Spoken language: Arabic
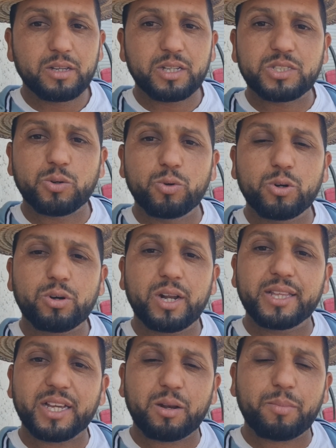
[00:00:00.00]
يسولوك
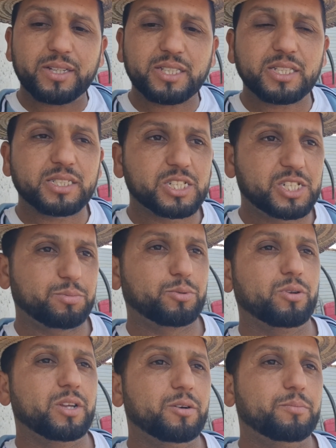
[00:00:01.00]
على هذاك المقص خاصك
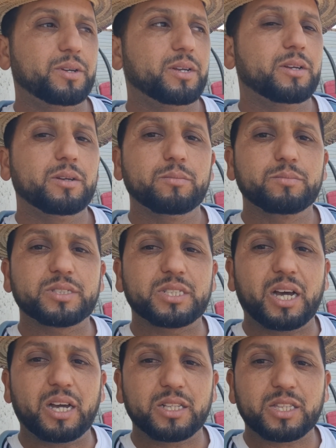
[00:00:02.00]
تجبدو ليهم
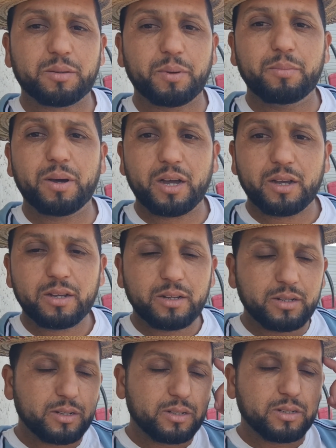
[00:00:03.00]
بصح الطبيبه
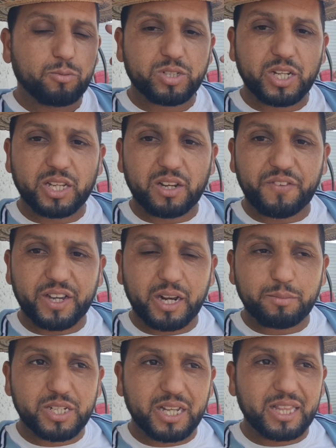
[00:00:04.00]
واش هذيك
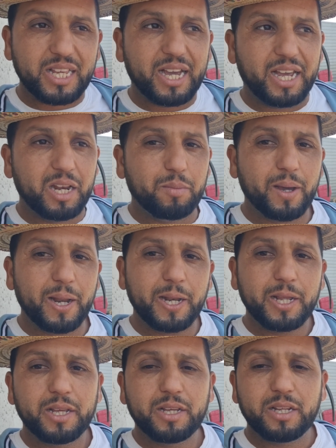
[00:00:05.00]
الفكره مشات لها على البال
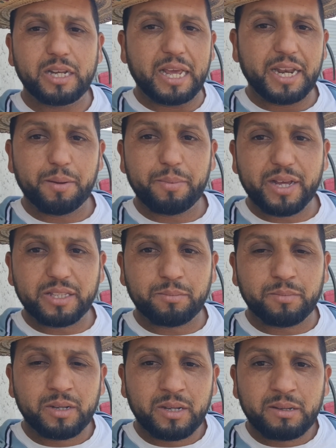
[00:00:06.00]
لان
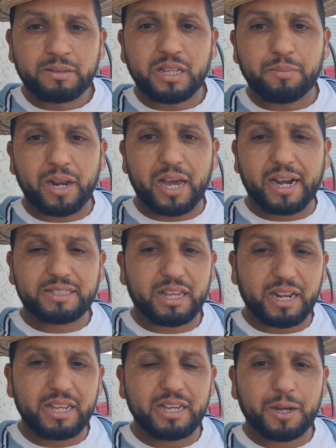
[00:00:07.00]
بنادم دابا
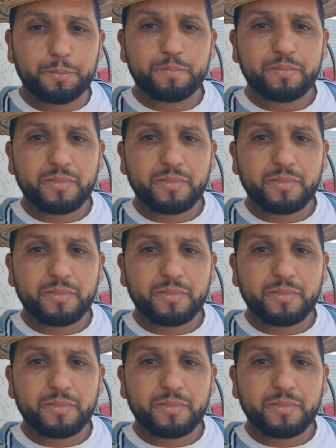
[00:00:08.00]
الاكثريه